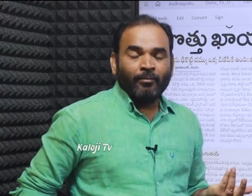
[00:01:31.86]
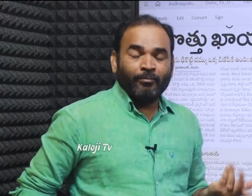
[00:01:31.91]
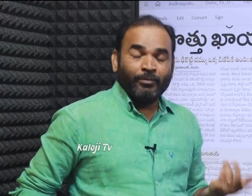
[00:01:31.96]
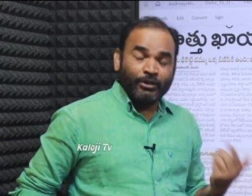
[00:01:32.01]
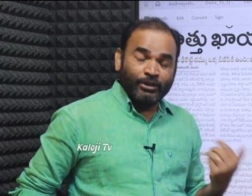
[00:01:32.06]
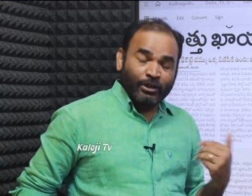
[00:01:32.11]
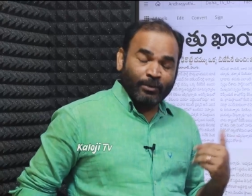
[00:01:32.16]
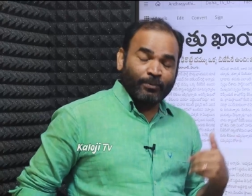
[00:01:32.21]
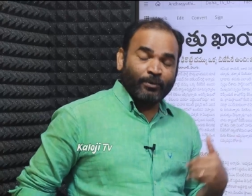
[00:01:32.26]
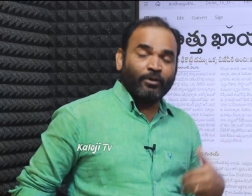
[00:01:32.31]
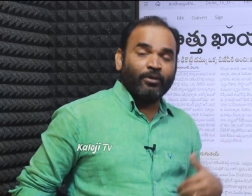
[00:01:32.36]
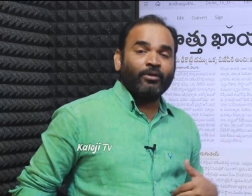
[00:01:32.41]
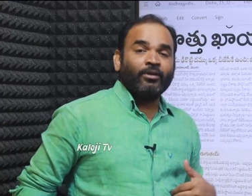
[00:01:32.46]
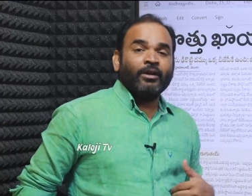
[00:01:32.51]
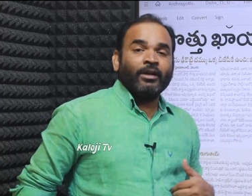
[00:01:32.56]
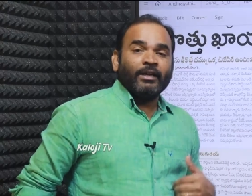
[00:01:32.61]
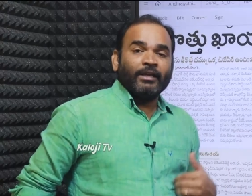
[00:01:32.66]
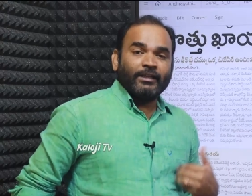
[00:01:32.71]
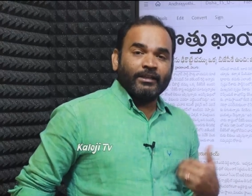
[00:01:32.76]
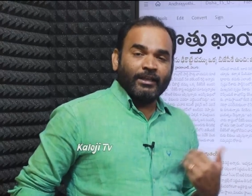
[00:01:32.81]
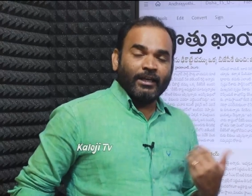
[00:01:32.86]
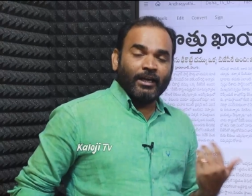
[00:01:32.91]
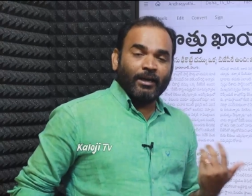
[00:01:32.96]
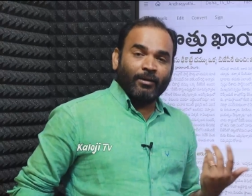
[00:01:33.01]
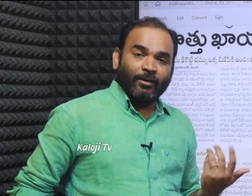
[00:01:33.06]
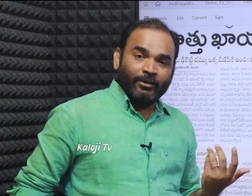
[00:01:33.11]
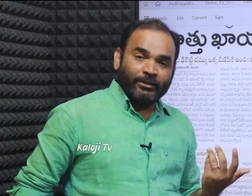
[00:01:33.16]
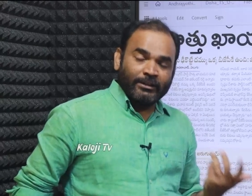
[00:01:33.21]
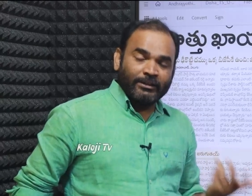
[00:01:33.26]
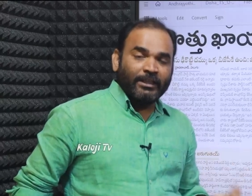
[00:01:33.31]
బీజేపీలో నిజంగా
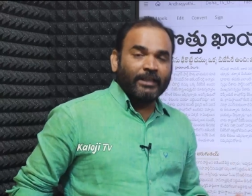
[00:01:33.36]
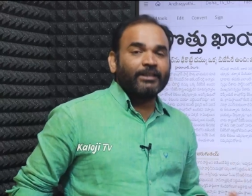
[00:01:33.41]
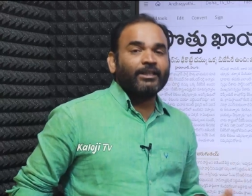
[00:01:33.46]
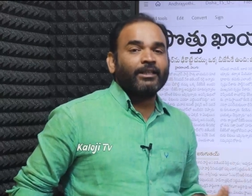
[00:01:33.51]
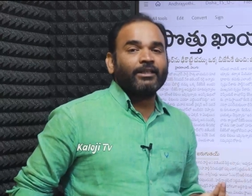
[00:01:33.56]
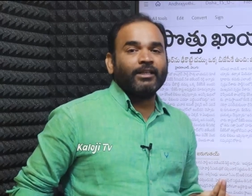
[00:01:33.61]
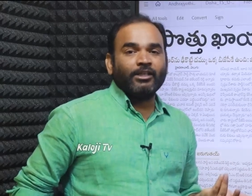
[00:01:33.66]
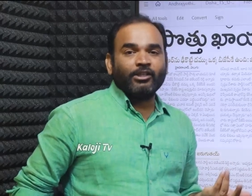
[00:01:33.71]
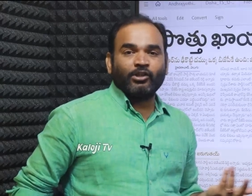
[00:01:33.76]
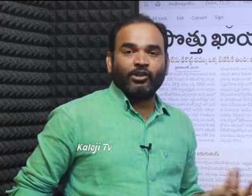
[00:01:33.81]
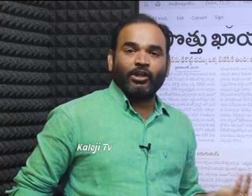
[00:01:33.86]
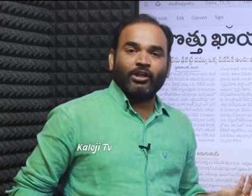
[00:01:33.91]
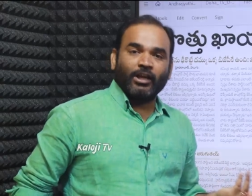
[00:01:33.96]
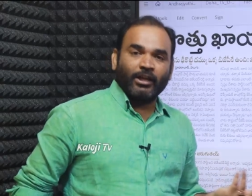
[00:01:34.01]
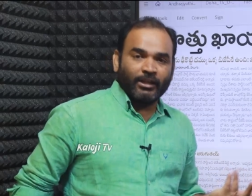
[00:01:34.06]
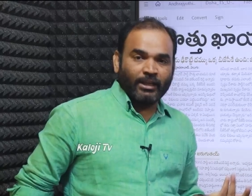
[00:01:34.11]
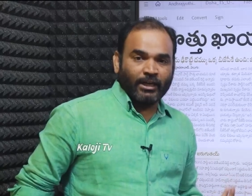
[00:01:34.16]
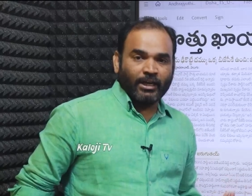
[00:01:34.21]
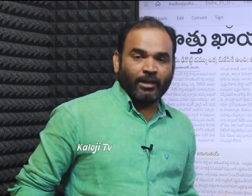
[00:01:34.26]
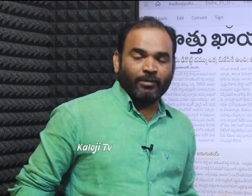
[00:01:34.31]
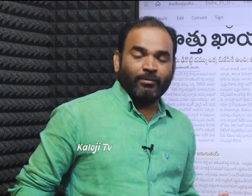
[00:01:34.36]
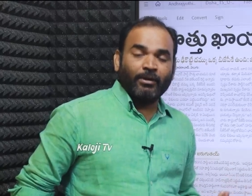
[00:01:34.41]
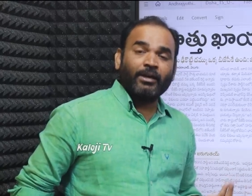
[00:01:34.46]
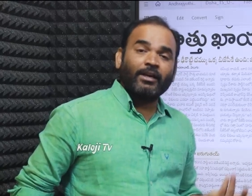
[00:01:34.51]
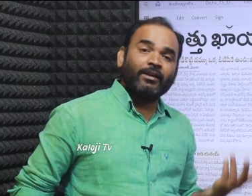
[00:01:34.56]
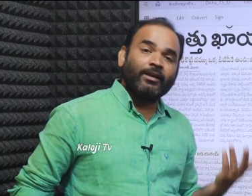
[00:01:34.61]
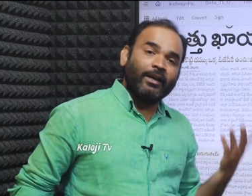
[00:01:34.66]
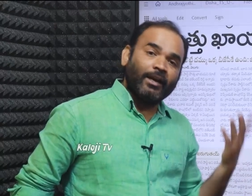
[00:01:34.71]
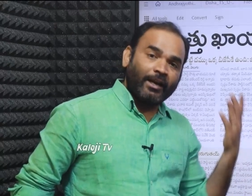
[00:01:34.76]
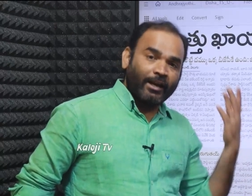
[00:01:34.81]
సిద్ధాంతాలు తెలుసో లేదో అర్థం కాదు మరి
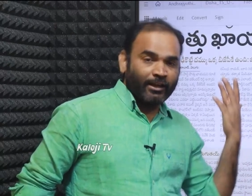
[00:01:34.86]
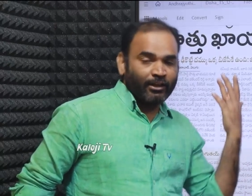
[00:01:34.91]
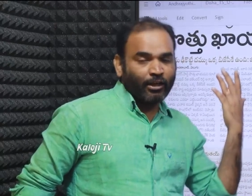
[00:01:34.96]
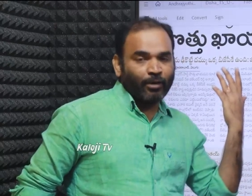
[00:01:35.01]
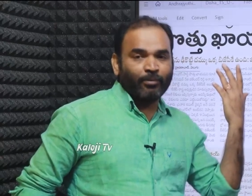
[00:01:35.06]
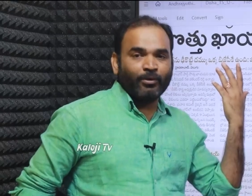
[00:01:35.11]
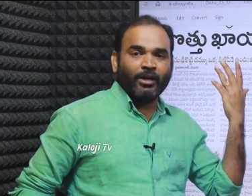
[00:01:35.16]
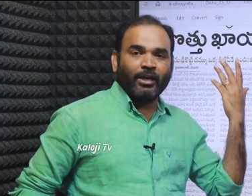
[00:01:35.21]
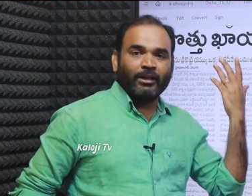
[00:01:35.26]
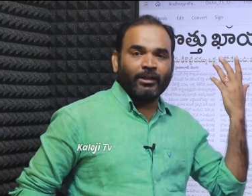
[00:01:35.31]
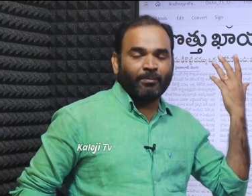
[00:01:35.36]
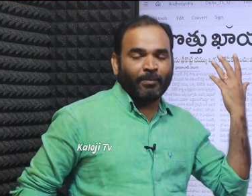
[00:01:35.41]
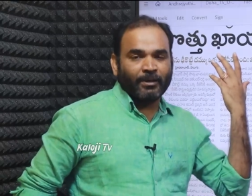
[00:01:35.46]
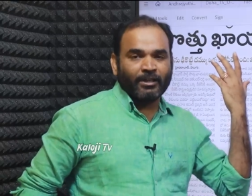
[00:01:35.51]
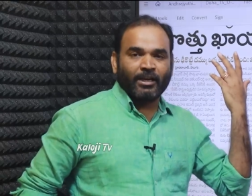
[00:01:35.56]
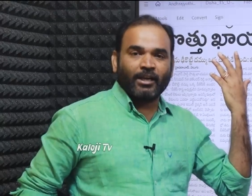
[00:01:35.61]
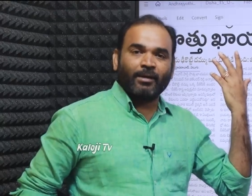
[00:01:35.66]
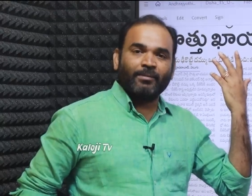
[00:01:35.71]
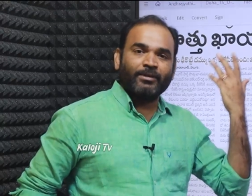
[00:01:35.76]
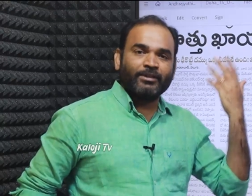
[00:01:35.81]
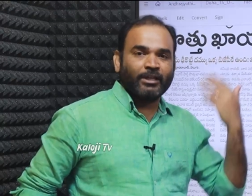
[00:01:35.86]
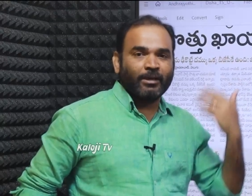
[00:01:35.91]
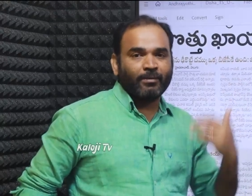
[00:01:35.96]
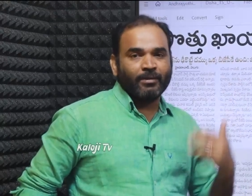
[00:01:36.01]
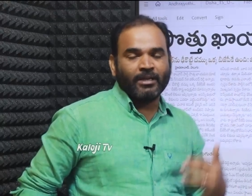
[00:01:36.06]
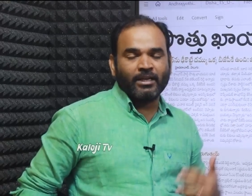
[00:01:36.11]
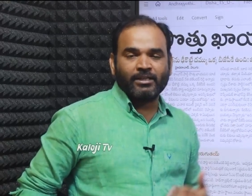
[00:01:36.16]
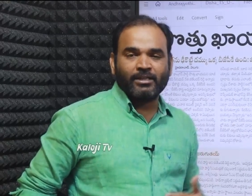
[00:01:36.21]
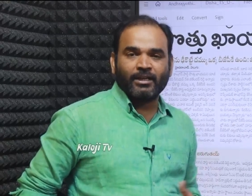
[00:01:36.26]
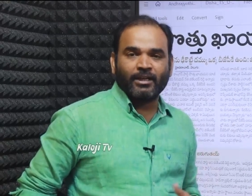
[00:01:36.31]
నరేంద్ర మోడీ అయితే ప్రచార కమిటీ
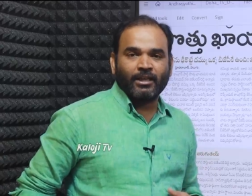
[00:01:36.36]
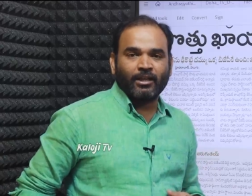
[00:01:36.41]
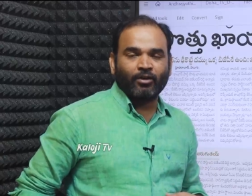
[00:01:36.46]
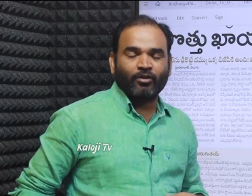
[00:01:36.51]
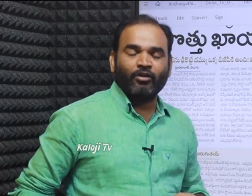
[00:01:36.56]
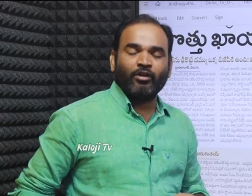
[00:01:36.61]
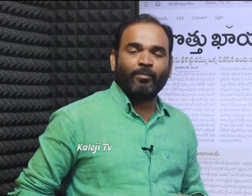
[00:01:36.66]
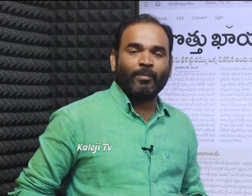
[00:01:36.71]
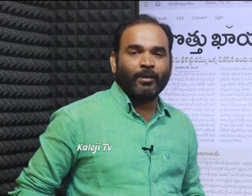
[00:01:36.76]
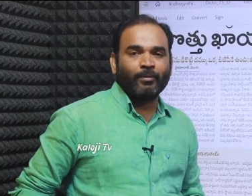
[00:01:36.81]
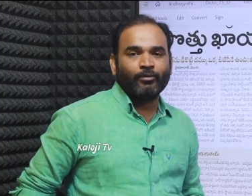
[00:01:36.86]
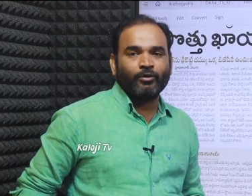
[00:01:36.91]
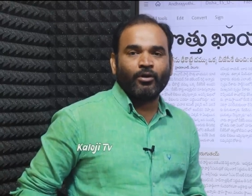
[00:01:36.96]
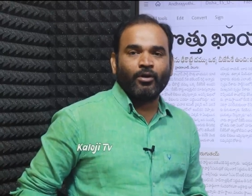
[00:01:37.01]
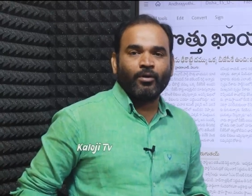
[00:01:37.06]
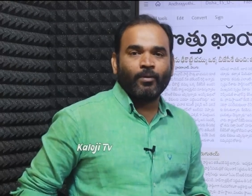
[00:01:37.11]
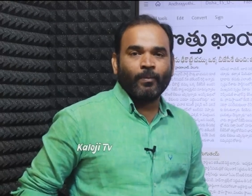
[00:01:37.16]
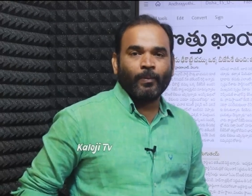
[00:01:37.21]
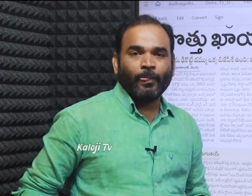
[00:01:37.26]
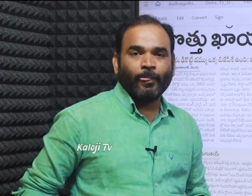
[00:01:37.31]
చైర్మన్ చేసింది కదా రెండు వేల పదమూడులో